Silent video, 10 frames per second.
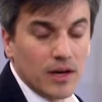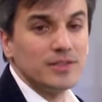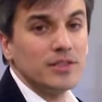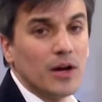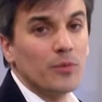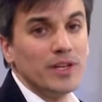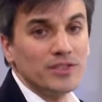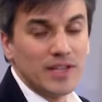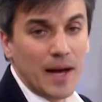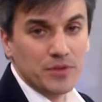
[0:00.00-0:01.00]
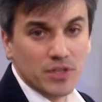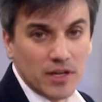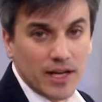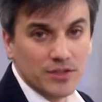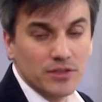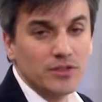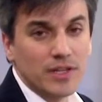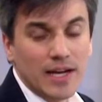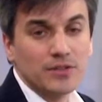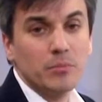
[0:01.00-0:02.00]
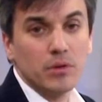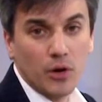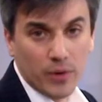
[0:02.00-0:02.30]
제어 가능하지만 연결이 재설정되면 제어가